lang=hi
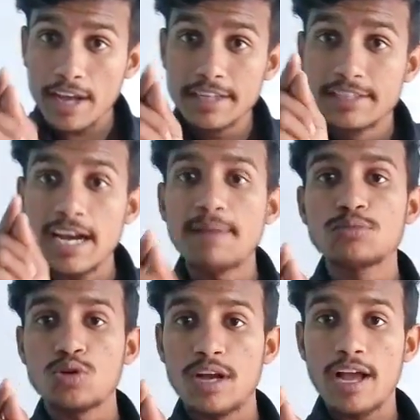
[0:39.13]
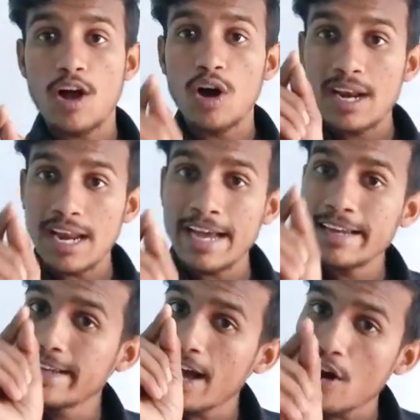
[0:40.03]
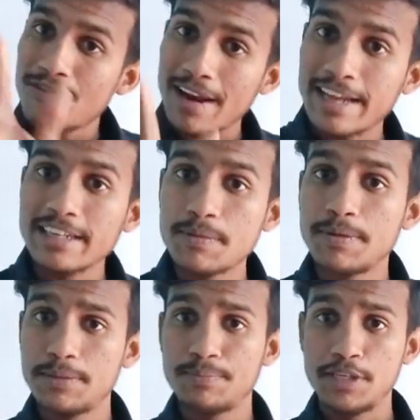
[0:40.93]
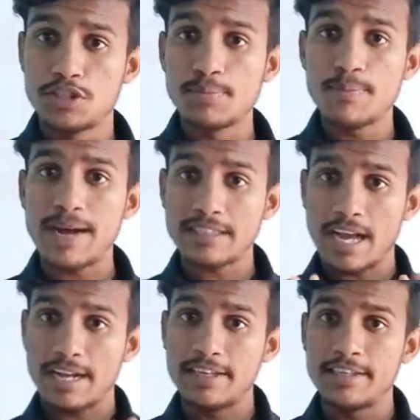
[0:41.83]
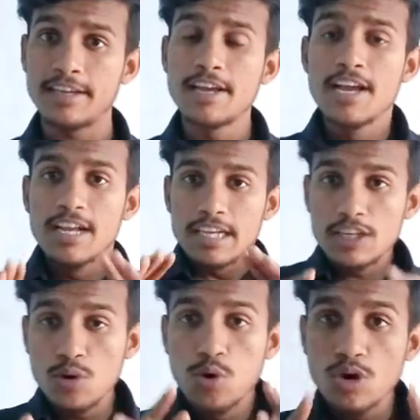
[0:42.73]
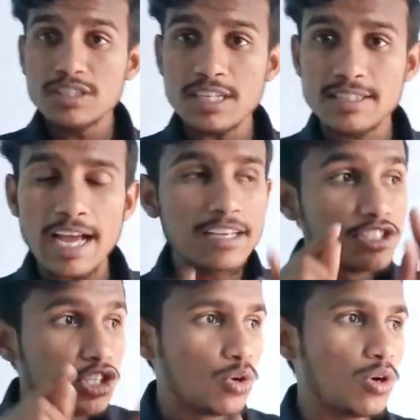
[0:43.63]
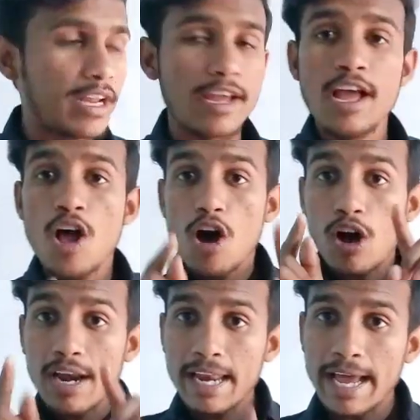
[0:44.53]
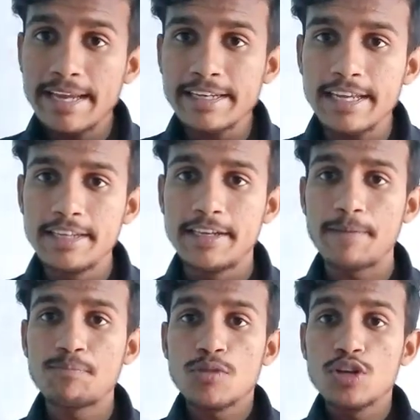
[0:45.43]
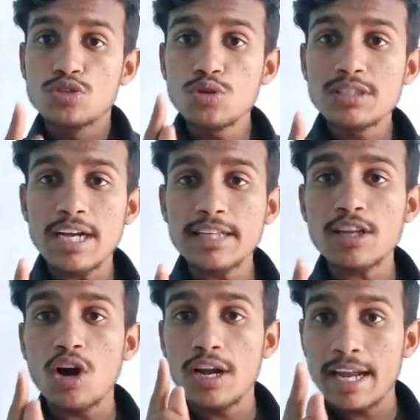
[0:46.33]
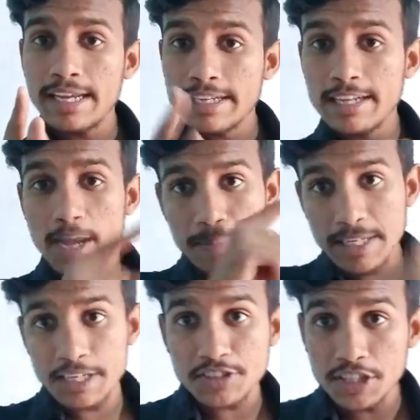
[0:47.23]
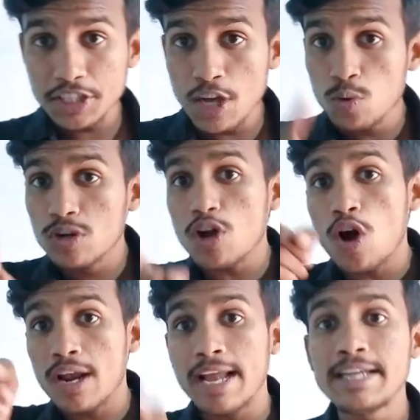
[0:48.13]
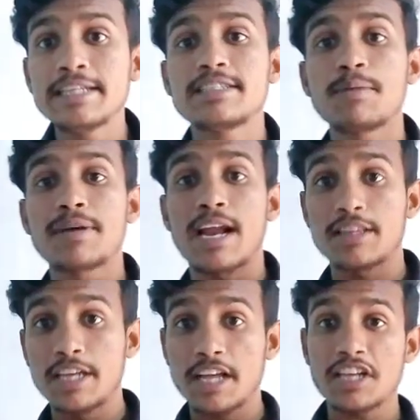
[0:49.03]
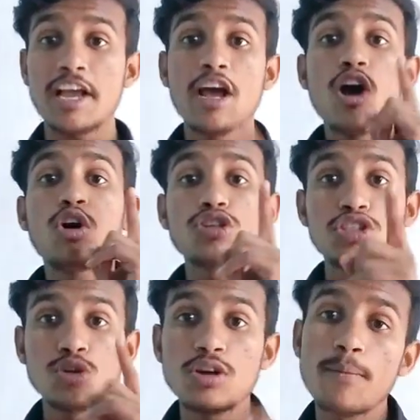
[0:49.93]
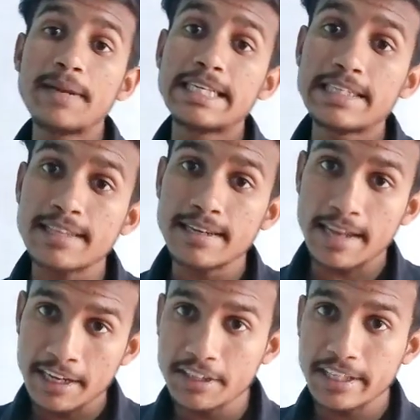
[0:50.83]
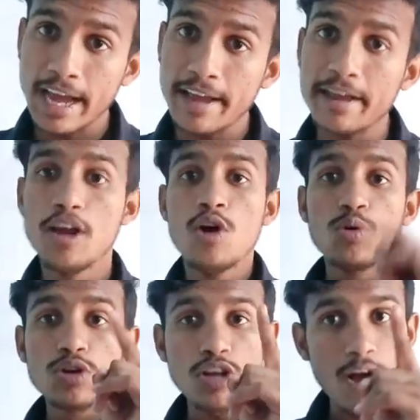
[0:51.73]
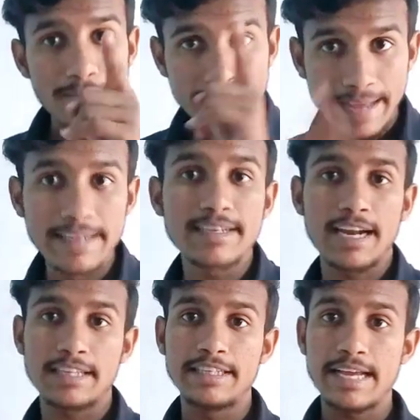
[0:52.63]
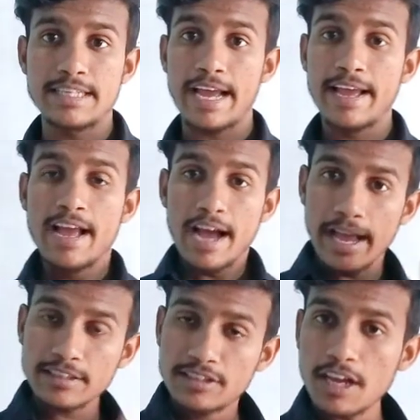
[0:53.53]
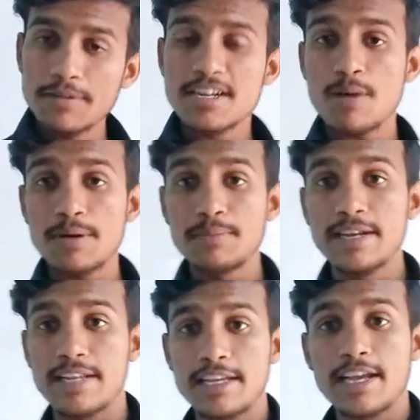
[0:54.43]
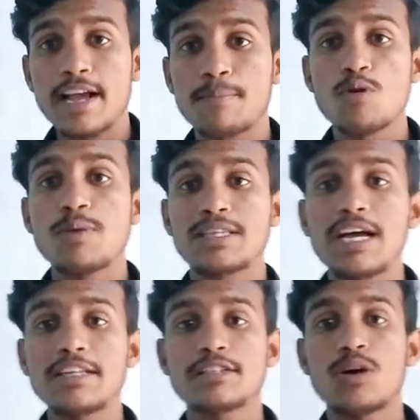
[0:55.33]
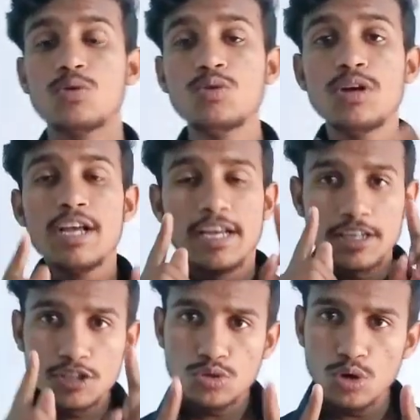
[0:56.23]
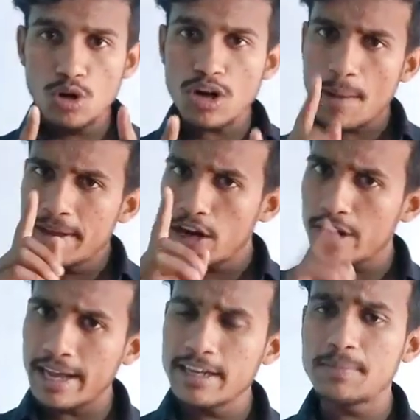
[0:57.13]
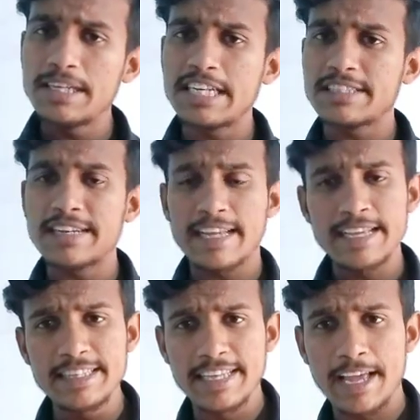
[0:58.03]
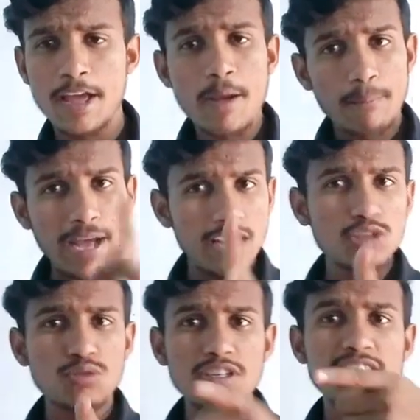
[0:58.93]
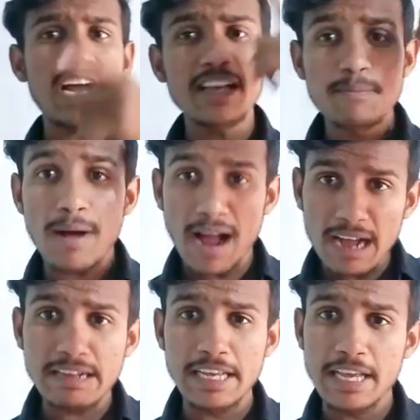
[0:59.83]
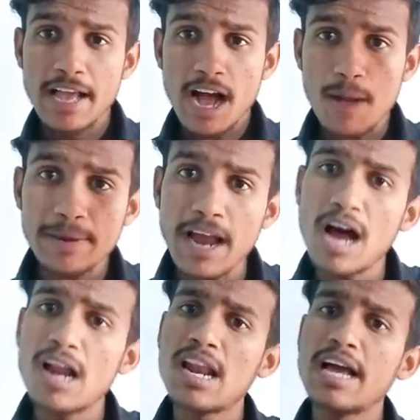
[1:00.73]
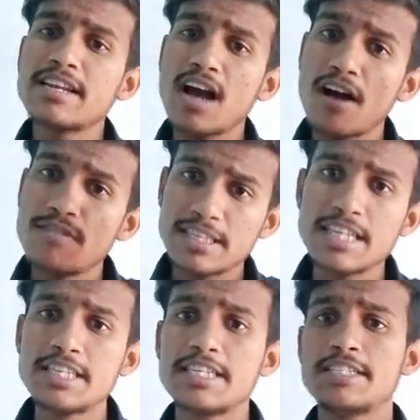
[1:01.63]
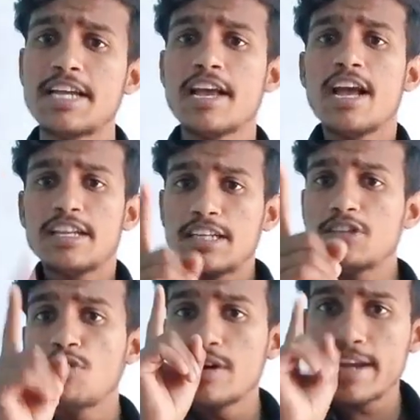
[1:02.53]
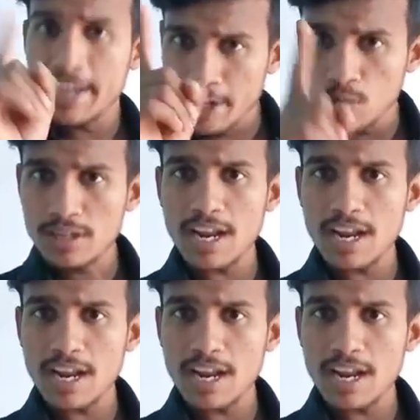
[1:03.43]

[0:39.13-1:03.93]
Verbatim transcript: एग्जाम जो है ऑनलाइन या ऑफलाइन के बीच में बात आ गई है कि हो सकता है जिन्होंने ऑनलाइन के लिए जो छात्र ऑनलाइन के लिए एप्लीकेशन दिए हैं उनका ऑनलाइन एग्जाम करा दिया जाए और जिन्होंने एप्लीकेशन नहीं दिया है उनका ऑफलाइन करा दिया जाए ऐसी अभी खबर मिल रही है आपको बता देता हूं कि जो लोग अभी ऑनलाइन एप्लीकेशन नहीं दिए हैं पहले तो वे जाके भाग के अपना ऑनलाइन आवेदन दीजिए यदि वो नहीं हो